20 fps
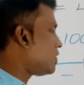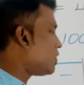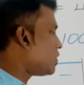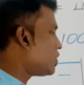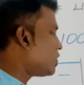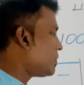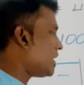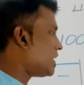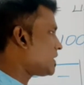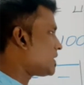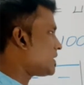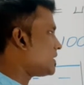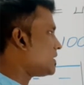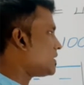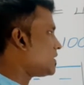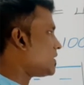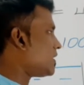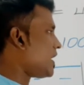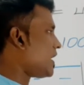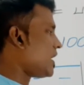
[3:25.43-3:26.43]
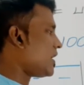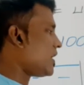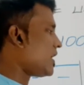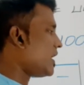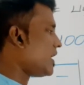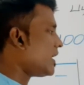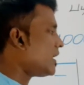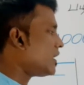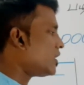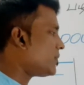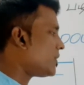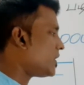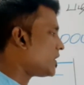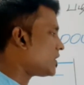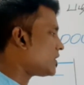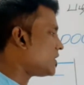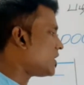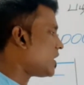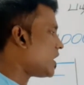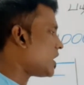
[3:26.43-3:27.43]
ஒரு பங்கு நீர் இரண்டு
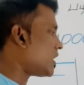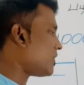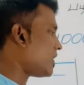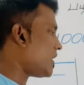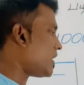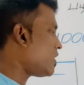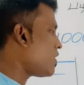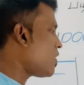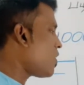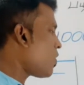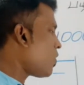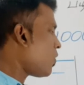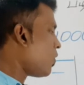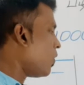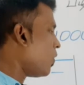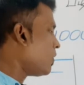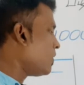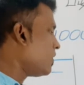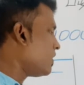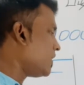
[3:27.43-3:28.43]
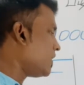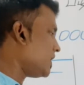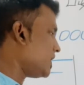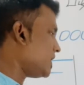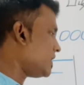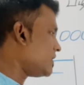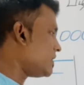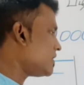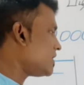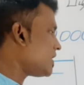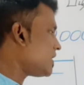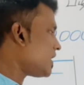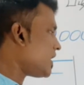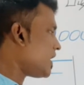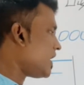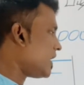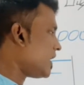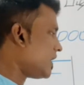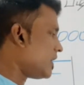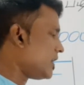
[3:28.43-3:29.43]
பங்கு ஆகவே ஒன்று
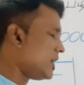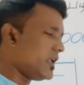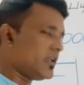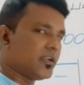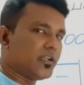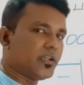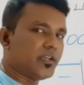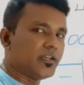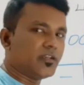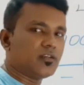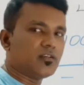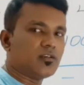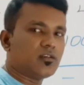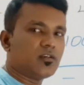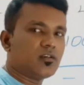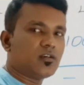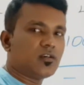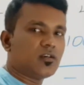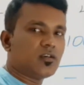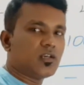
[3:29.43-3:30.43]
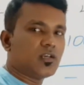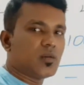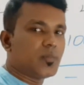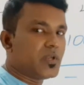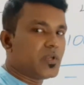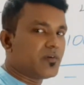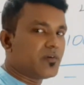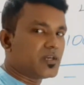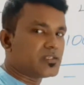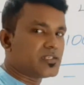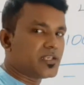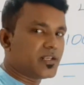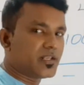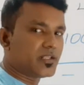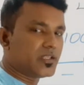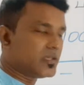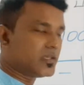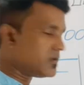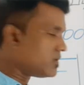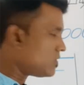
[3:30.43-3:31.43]
இரண்டிற்கு எப்படி
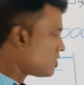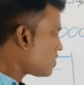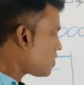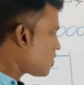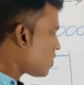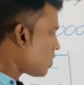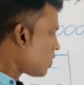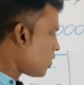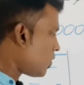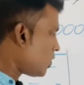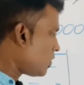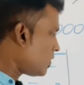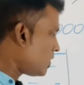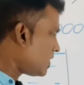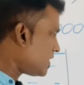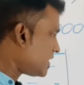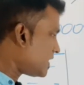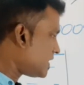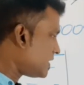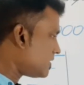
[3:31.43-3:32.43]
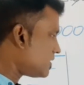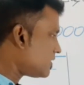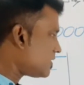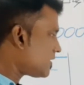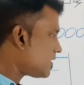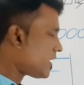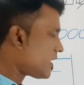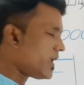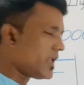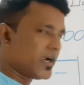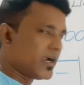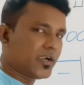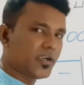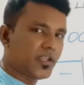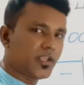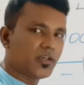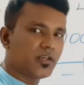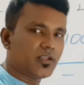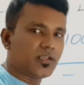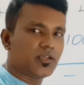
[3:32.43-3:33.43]
வாசிக்கிறது ஒன்று
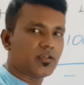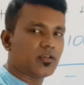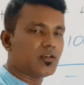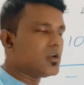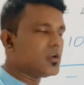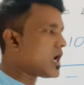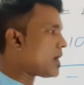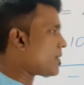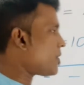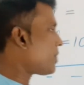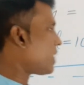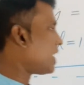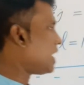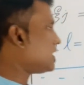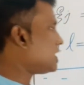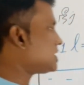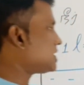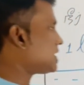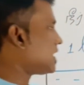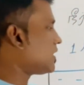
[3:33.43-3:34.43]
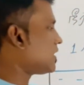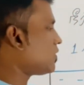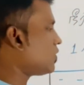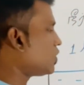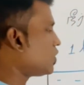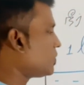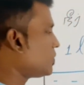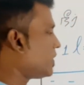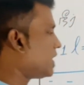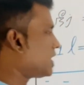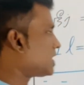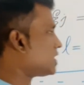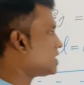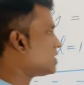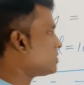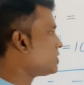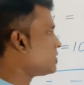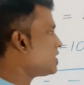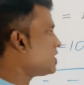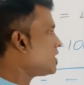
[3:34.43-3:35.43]
இரண்டிற்கு அப்போ பழச்சாறு ஒரு
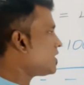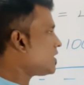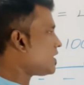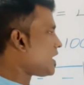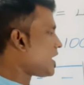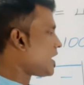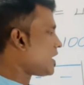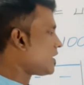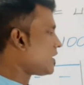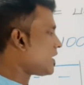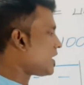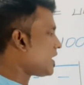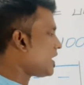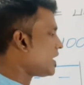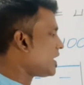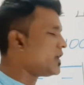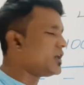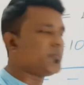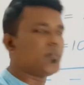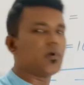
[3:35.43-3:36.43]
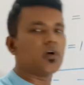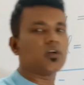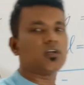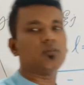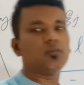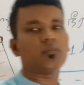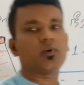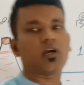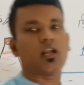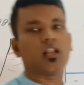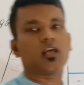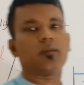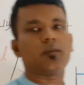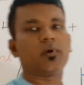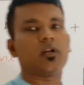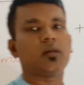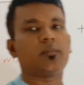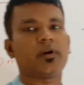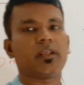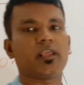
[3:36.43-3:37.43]
பங்கும் நீர் இரண்டு பங்கும்
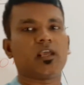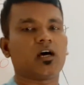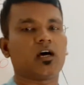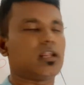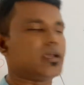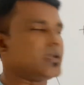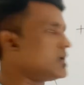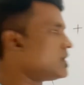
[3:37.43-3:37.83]
கலக்கப்பட்டபடியால்